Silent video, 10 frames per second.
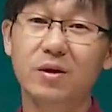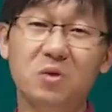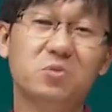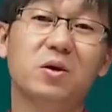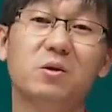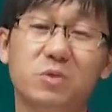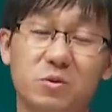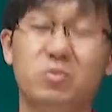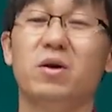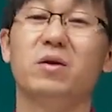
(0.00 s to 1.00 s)
到最后是
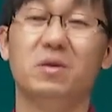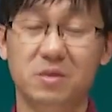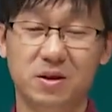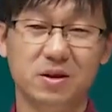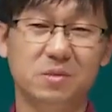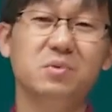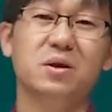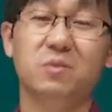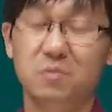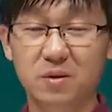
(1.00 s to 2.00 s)
不了了之，是不
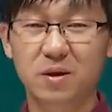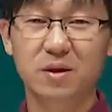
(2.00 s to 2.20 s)
成功的。